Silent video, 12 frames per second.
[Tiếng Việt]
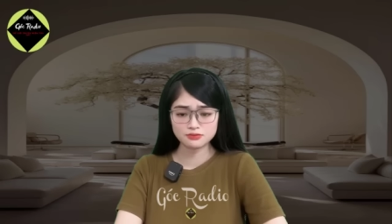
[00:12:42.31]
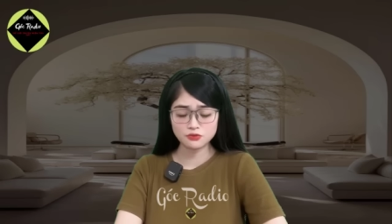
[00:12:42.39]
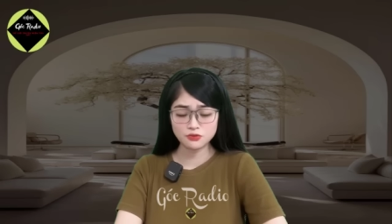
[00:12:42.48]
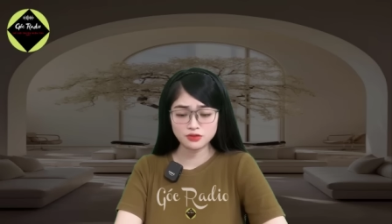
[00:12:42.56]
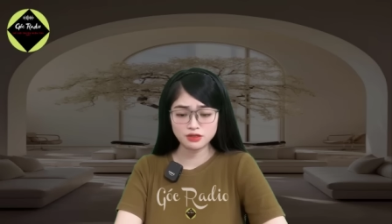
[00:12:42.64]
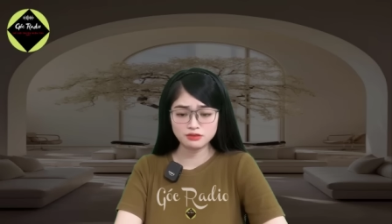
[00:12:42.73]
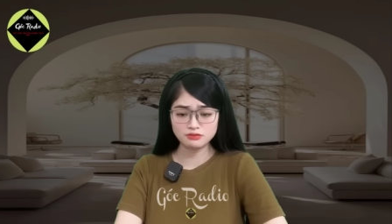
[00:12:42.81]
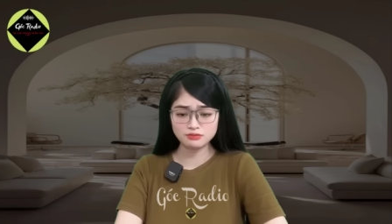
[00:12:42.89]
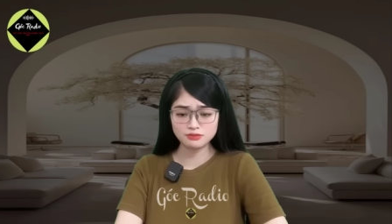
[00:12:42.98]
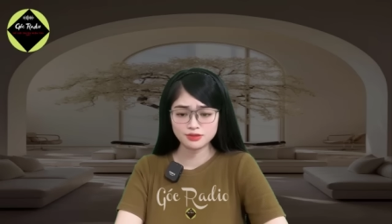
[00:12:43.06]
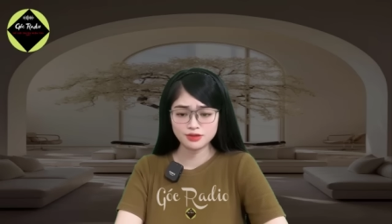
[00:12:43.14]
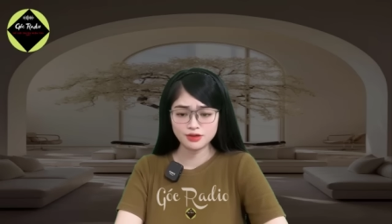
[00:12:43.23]
Tôi
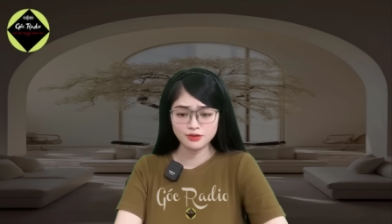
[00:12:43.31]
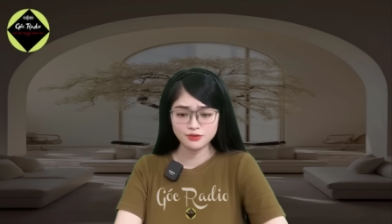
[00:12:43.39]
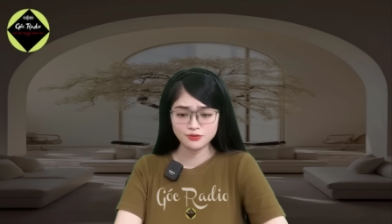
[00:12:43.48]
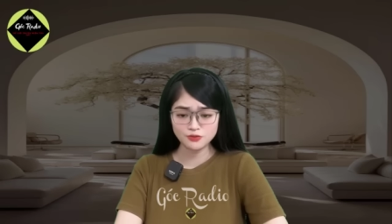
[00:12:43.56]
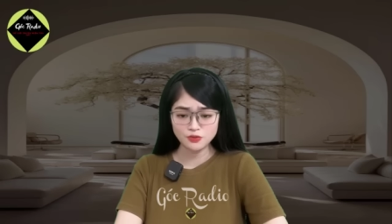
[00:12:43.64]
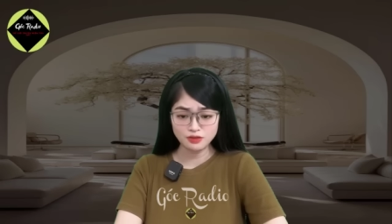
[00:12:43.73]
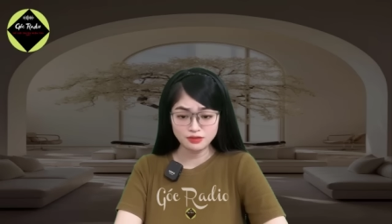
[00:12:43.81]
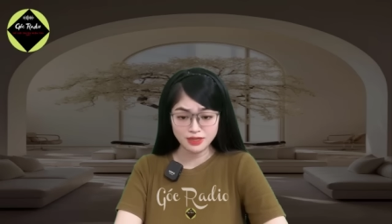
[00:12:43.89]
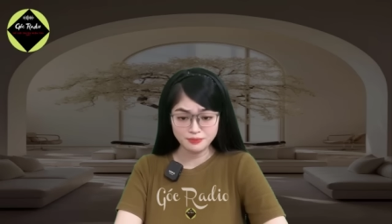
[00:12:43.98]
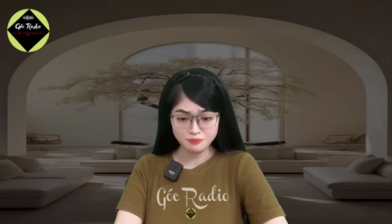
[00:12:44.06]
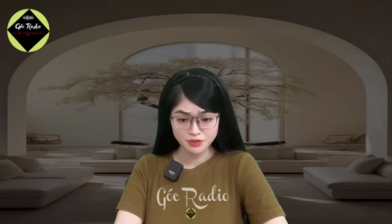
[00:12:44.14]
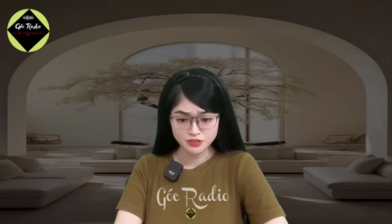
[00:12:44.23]
cần... tôi cần
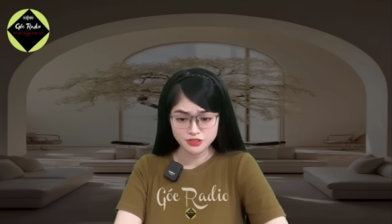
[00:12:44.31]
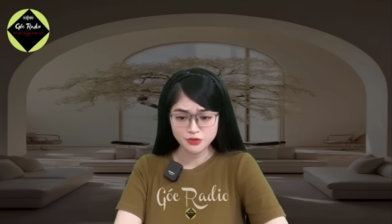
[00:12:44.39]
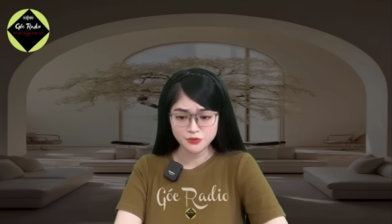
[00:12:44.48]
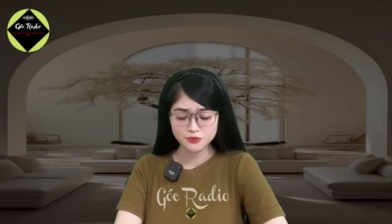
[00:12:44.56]
năm mươi triệu.